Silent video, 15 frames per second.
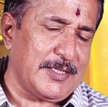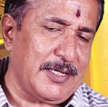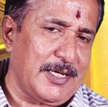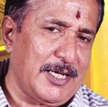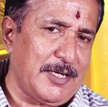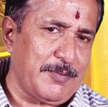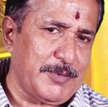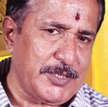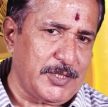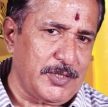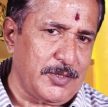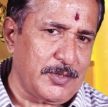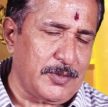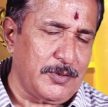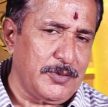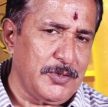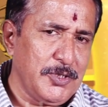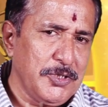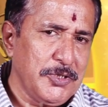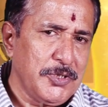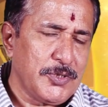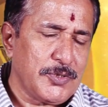இதெல்லாம் அமைஞ்சிருக்கும்
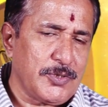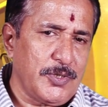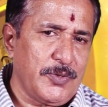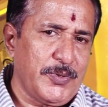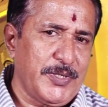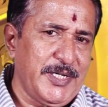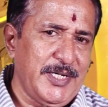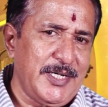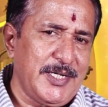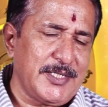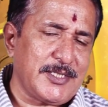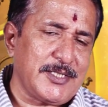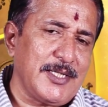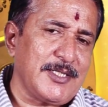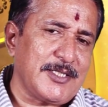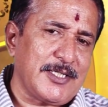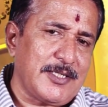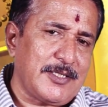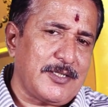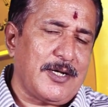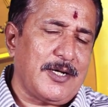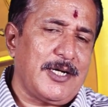ஸோ ஒரு இண்டஸ்ட்ரியல்
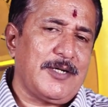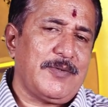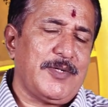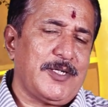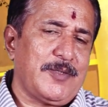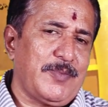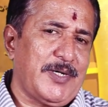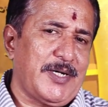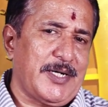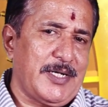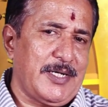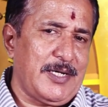செக்டாரில் ஒர்க் பண்ணுற